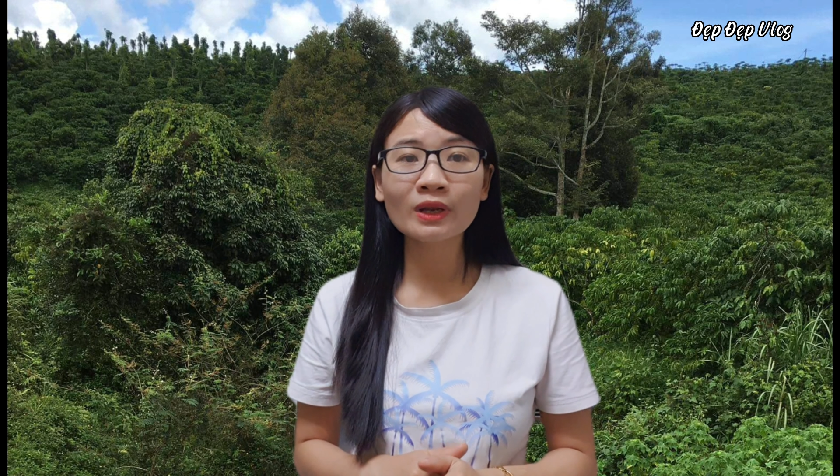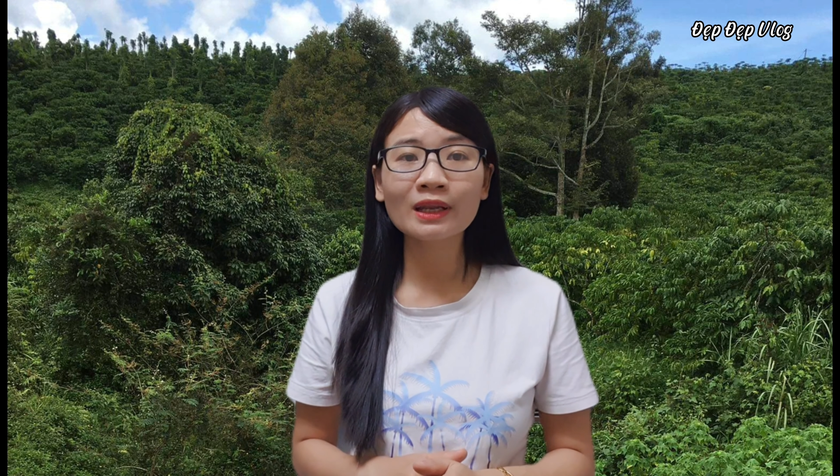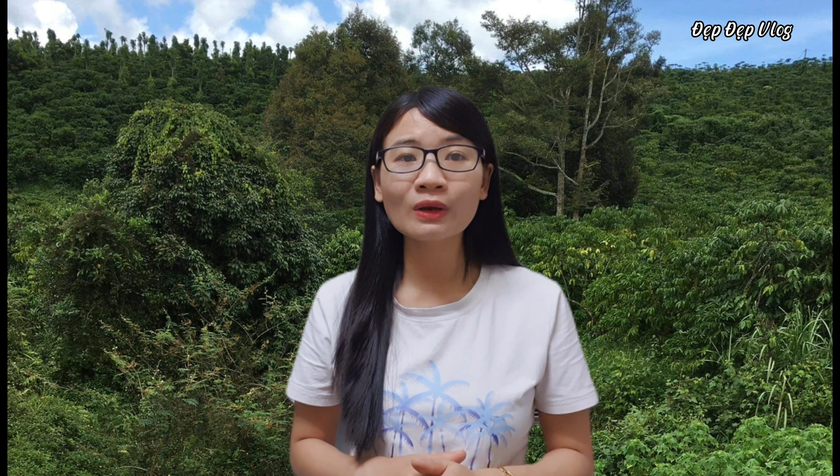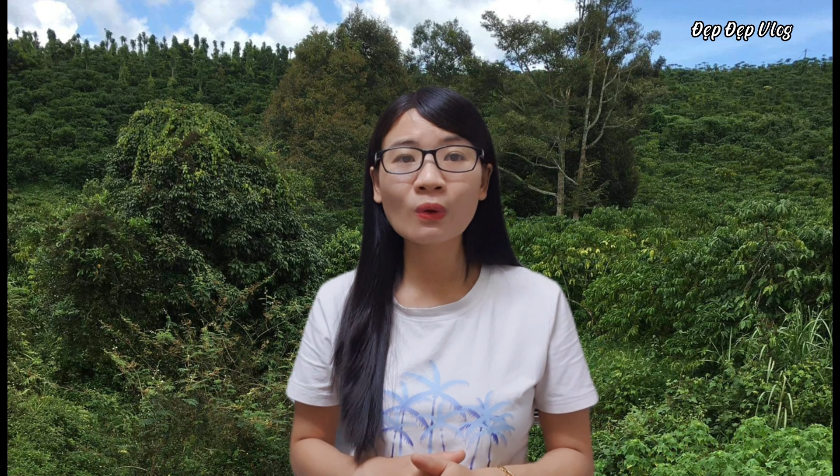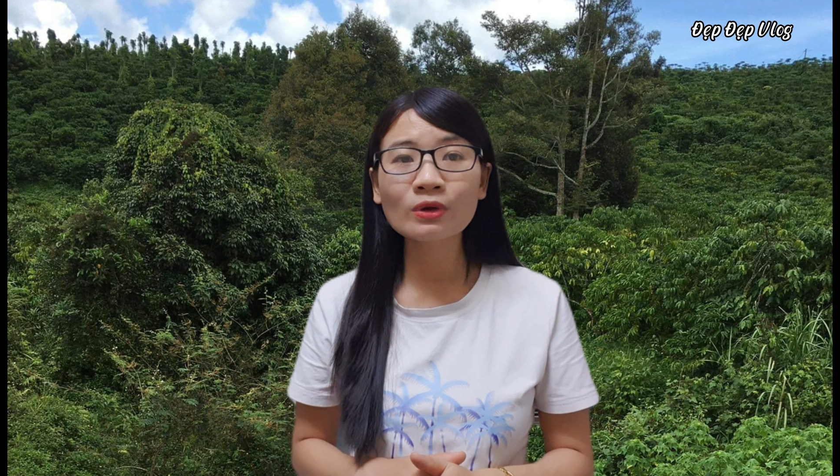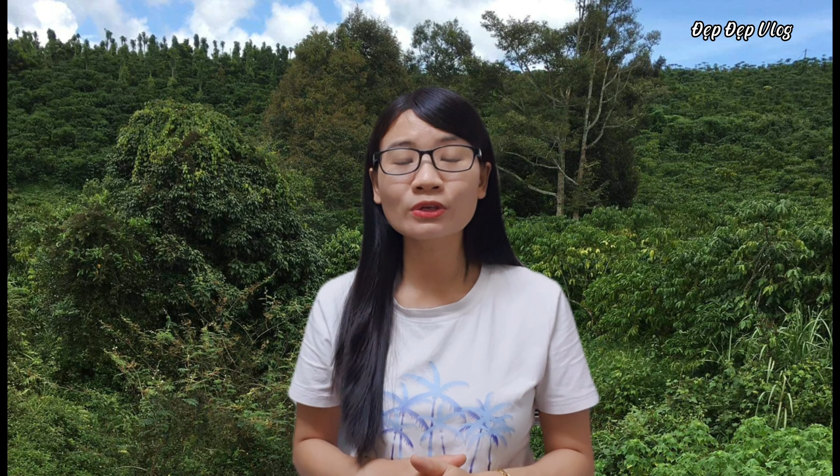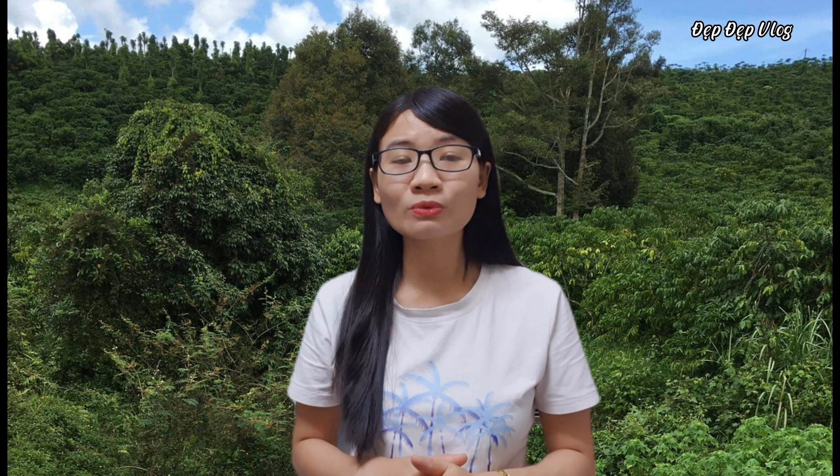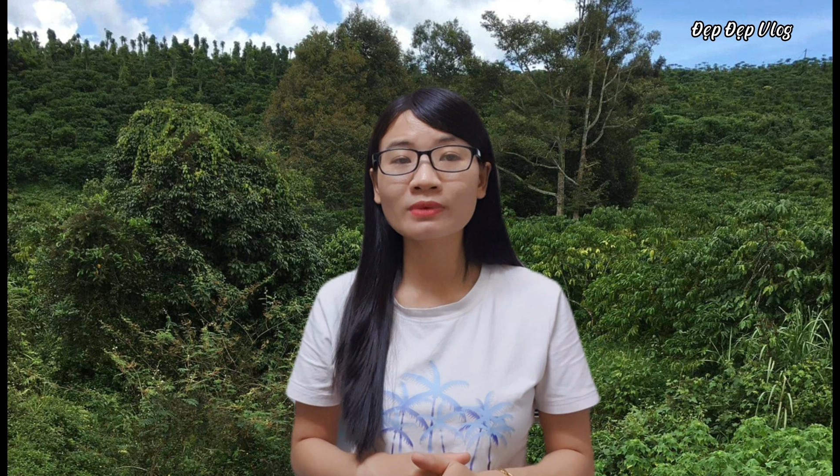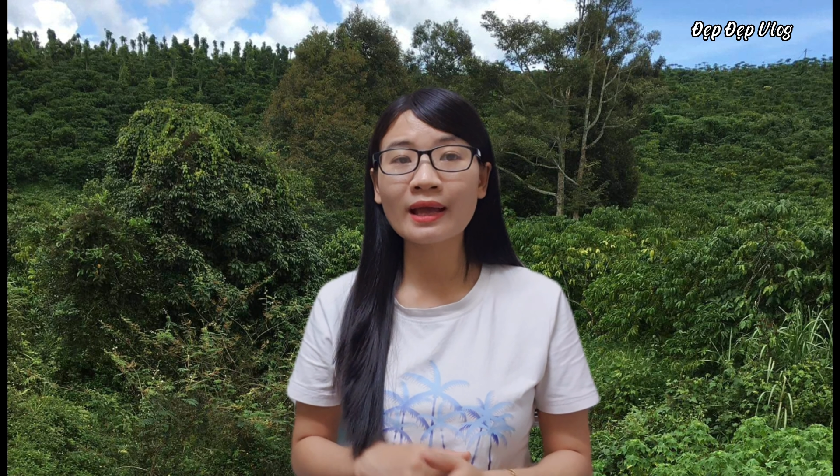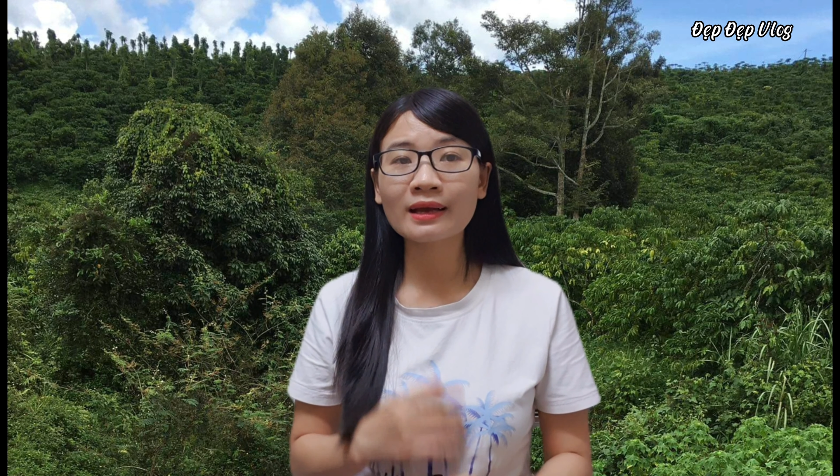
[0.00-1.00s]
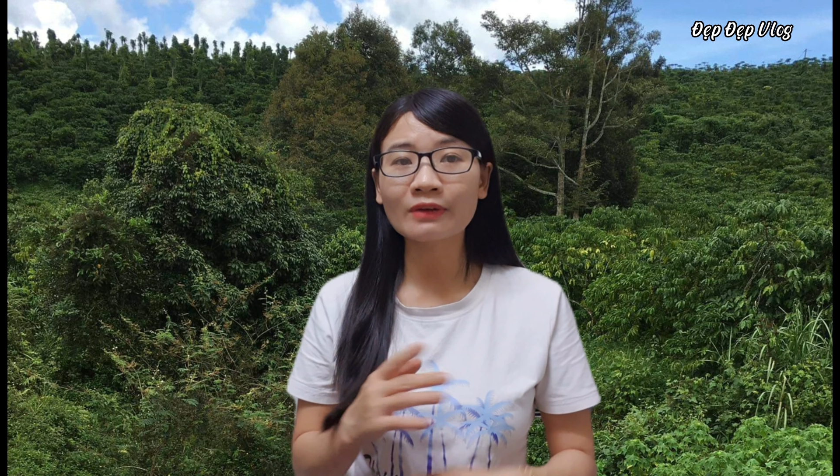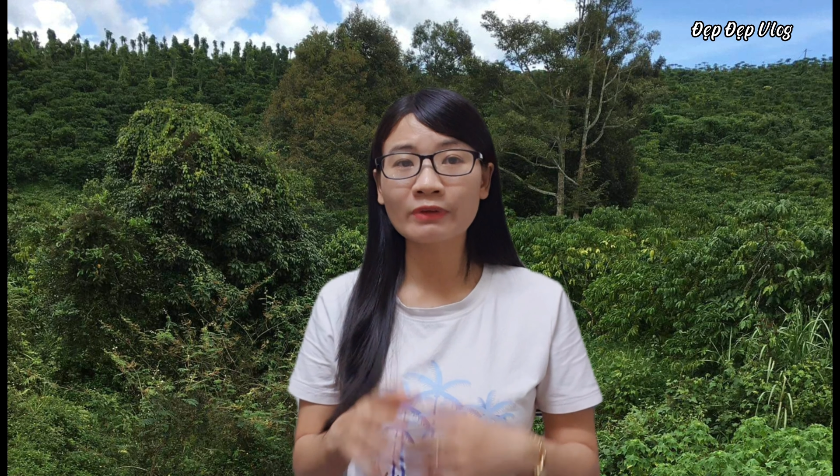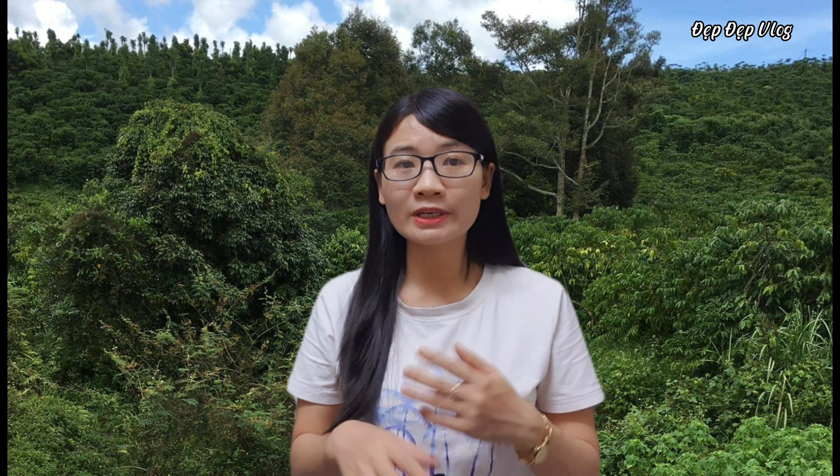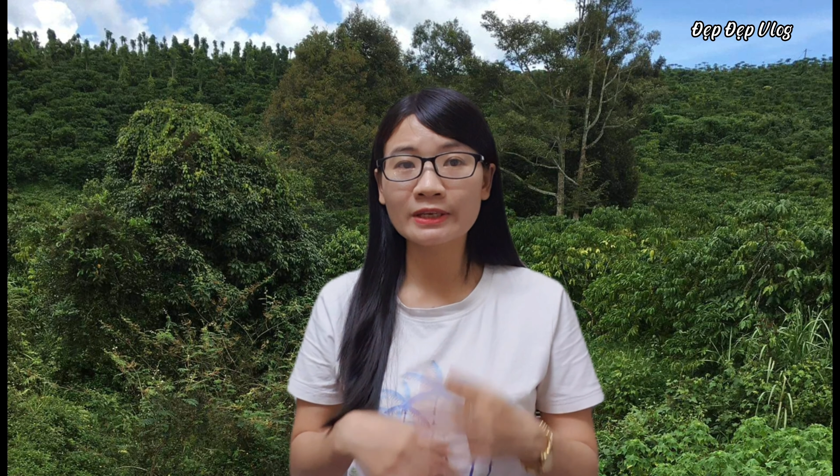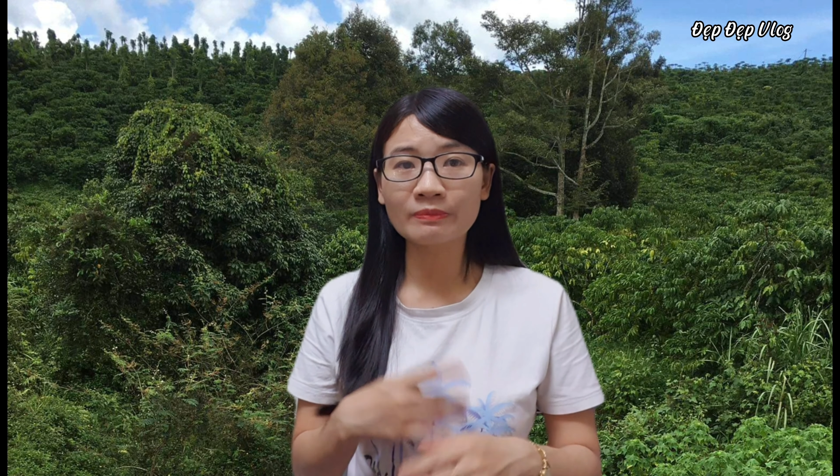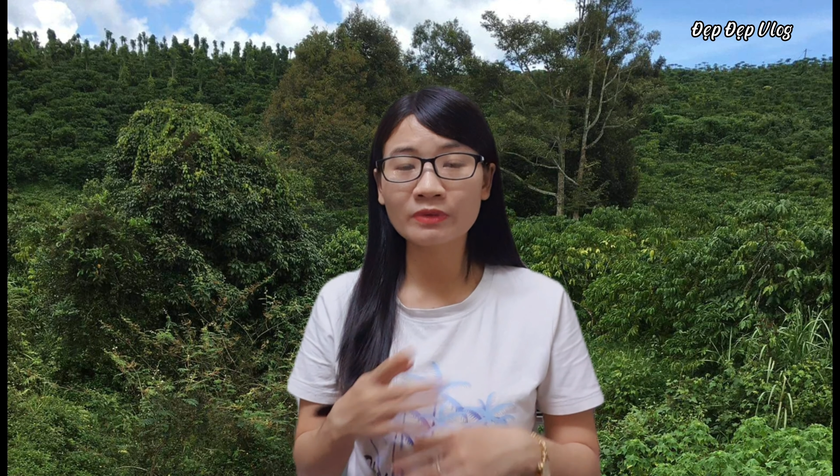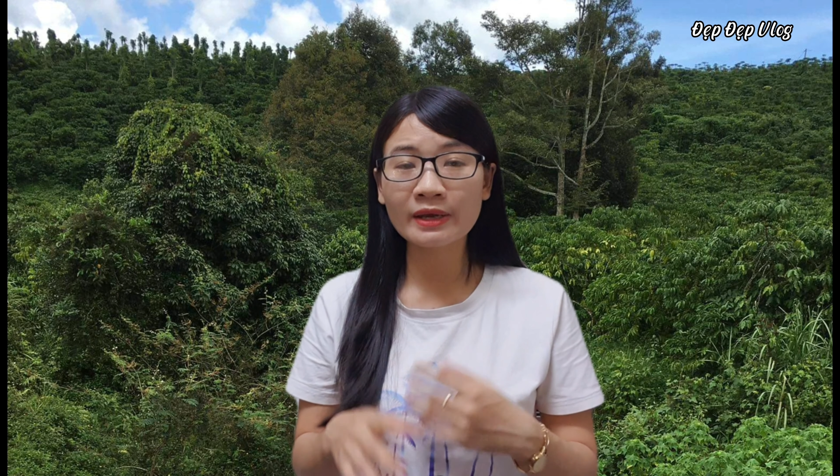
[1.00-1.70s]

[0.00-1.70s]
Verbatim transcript: retinol thì chúng ta cần phải kiểm